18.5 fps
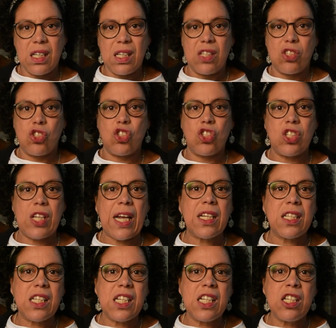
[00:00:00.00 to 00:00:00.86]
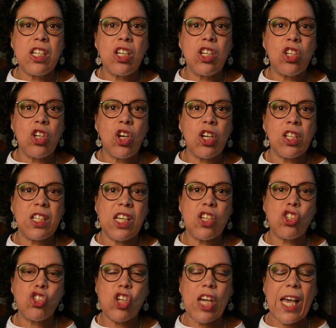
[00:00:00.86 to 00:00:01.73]
Steckt ihnen noch
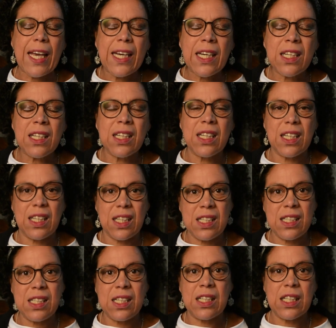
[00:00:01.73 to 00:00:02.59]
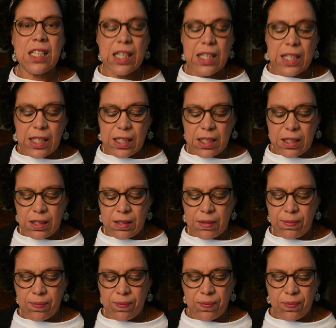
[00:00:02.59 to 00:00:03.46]
der Schrecken in den
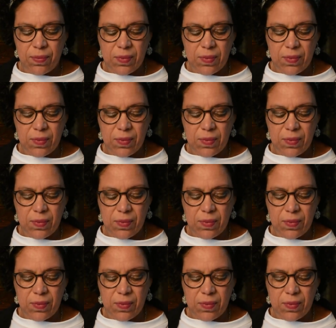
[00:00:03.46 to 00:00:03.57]
Gliedern.